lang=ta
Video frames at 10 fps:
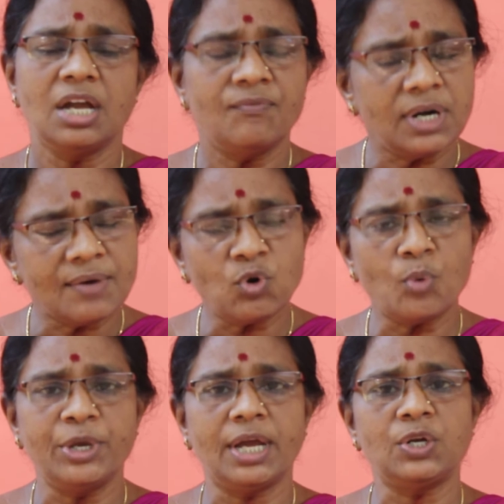எவ்வளவோ
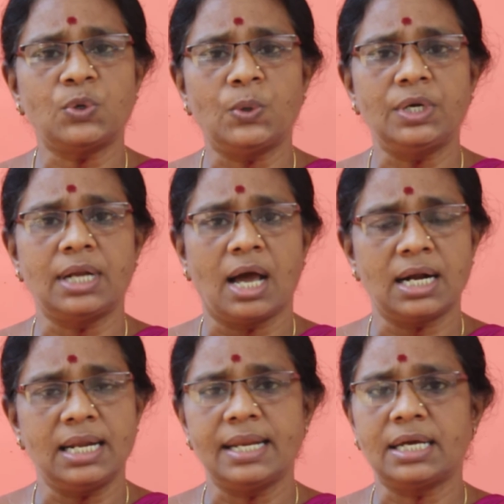முயன்று கொண்டு
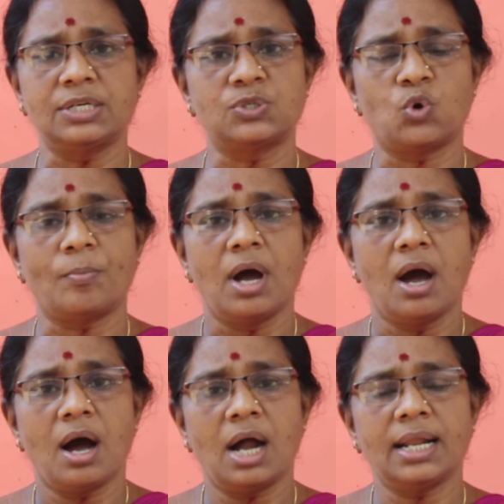நாங்கள் இருக்கின்றோம்
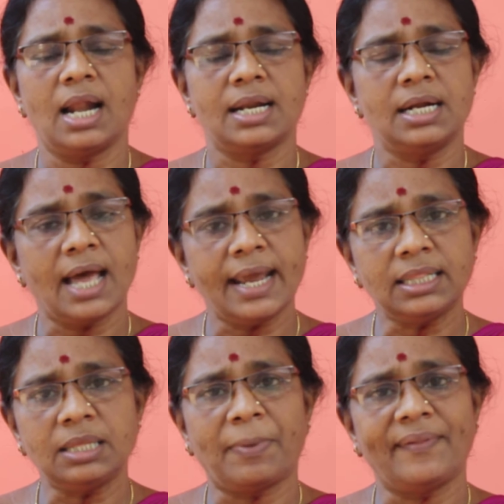ஆனால்
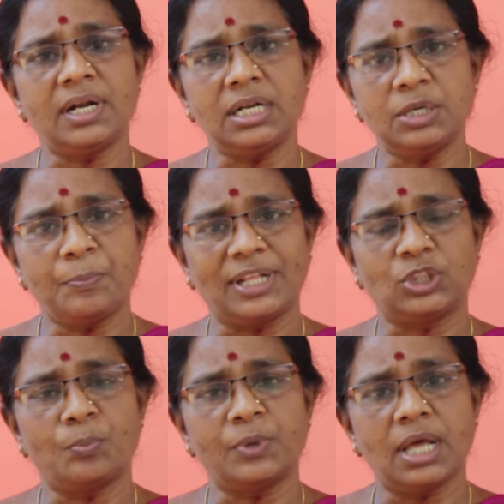ரெண்டாயிரத்தி பதினெட்டு
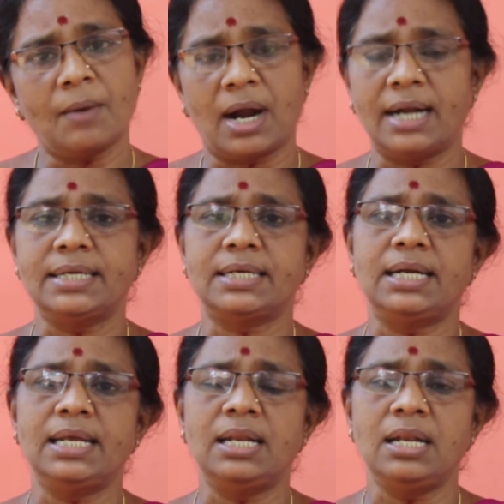பத்தொன்பதாம்
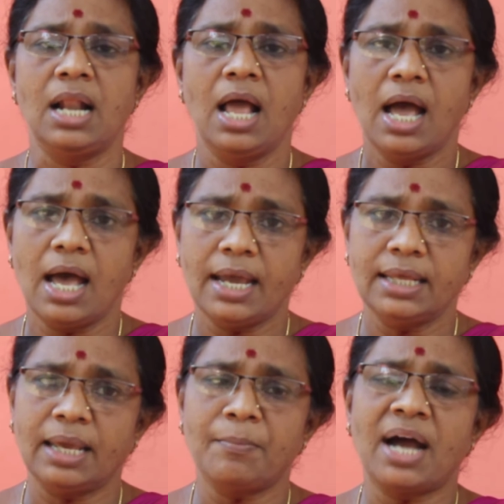ஆண்டுகளில்
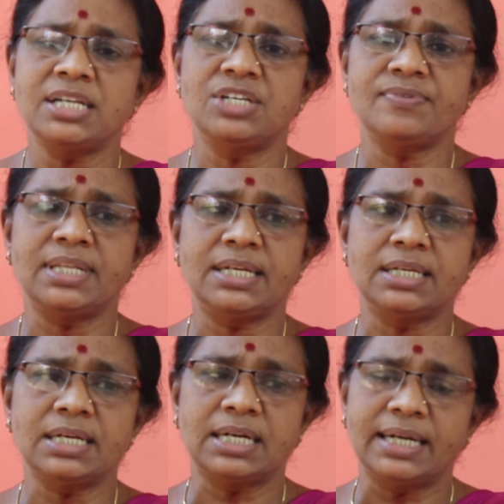இதை
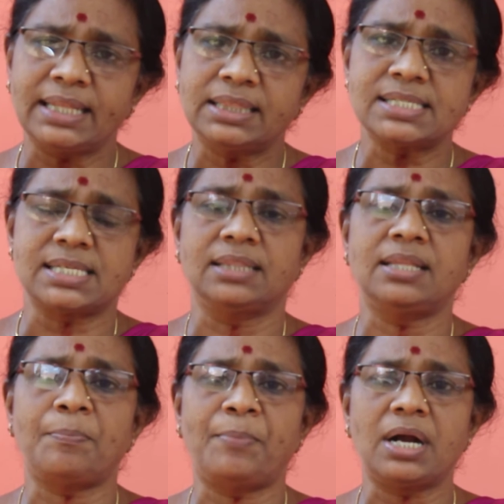மாற்றுவதற்கு கிடைத்த
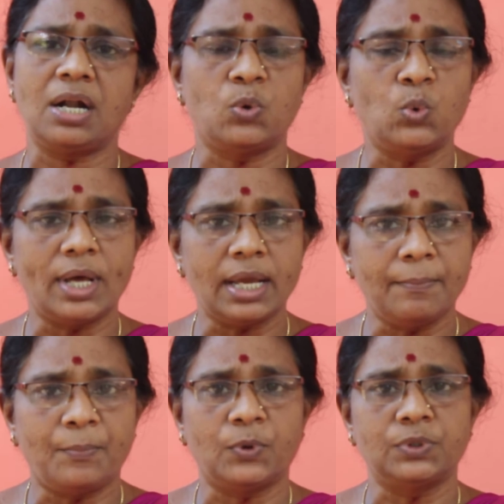சந்தர்ப்பங்கள் கூட
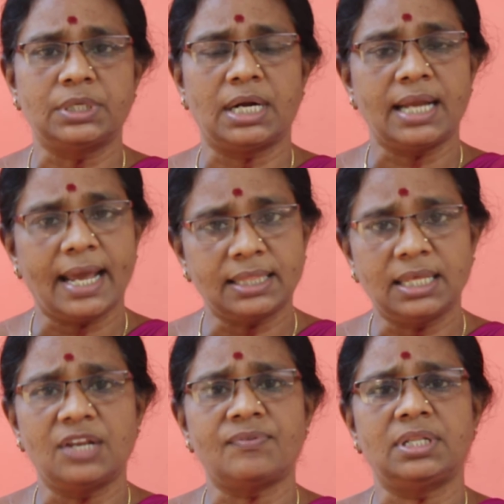இப்போது
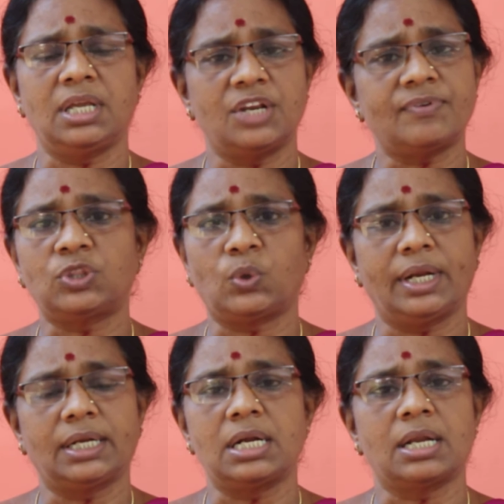ரெண்டாயிரத்தி இருபது
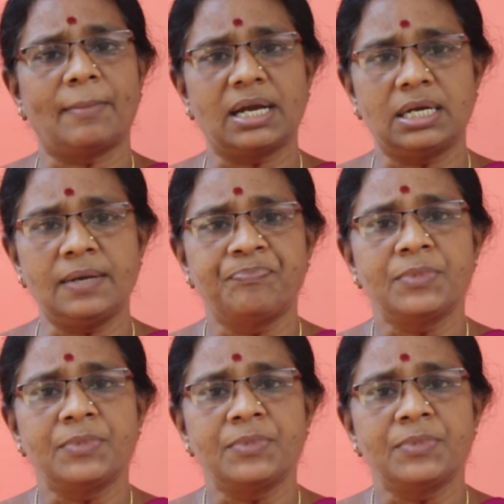இருபத்தொன்றுக்கு நமக்கு